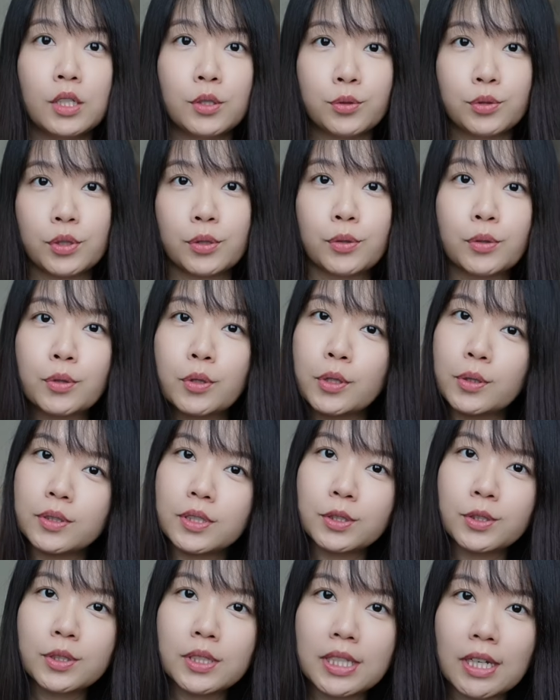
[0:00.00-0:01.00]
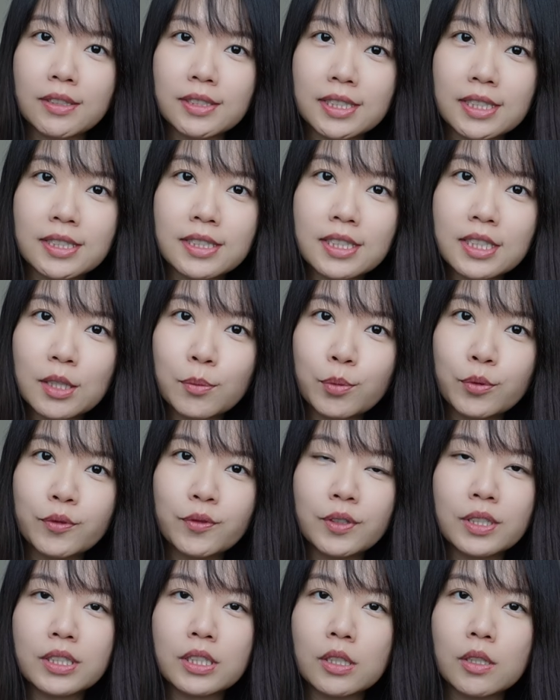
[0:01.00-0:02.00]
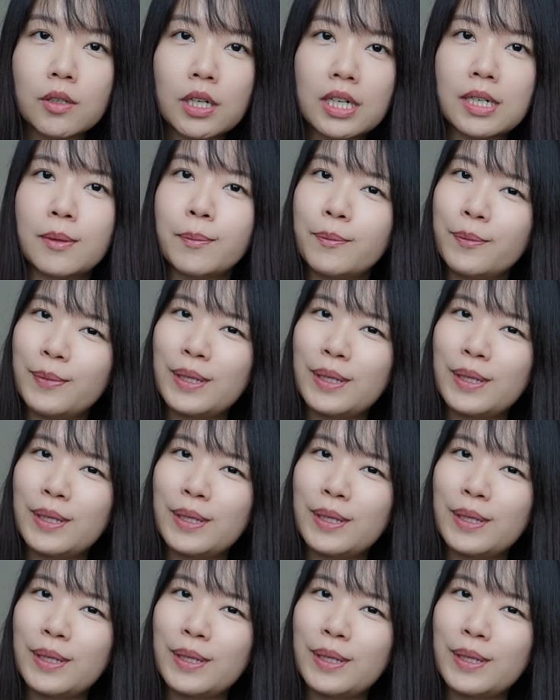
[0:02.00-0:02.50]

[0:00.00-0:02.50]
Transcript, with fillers: 所以如果有兴趣了解这个部分的话，